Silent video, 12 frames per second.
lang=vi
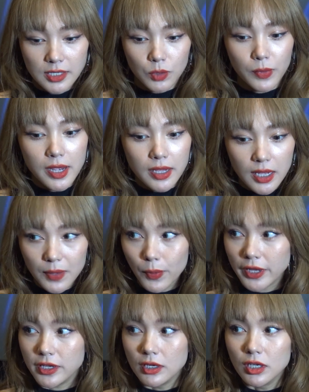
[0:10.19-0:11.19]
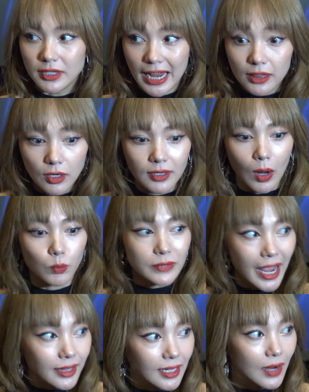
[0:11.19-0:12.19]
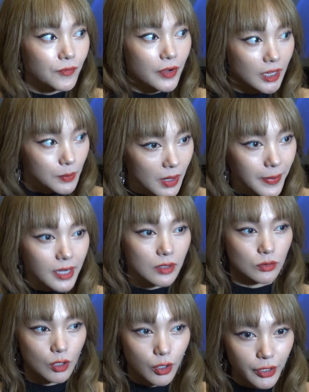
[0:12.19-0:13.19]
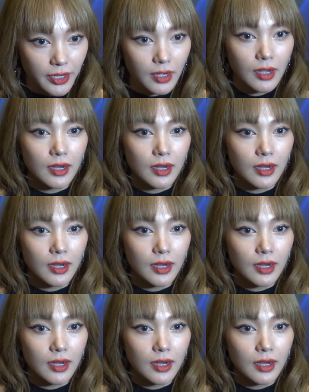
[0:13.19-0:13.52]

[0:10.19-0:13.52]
trong ekip là những người đã từng cộng tác thì làm việc thì mới biết được thôi